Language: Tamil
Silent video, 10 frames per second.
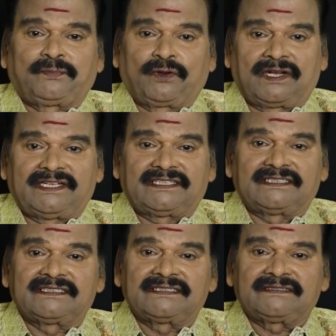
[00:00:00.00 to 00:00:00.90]
புகழின்
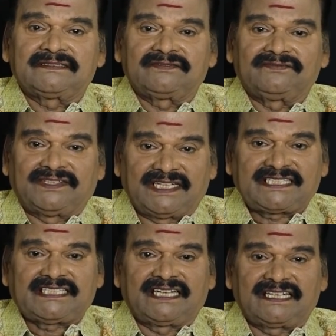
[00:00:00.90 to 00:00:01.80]

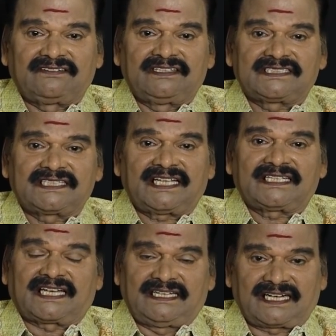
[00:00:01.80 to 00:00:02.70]
வீழ்ச்சி எங்கே விழுந்துச்சுன்னா
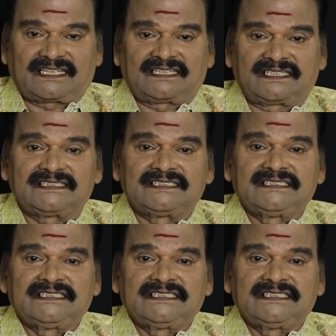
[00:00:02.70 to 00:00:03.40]
அந்த கல்யாணத்தில்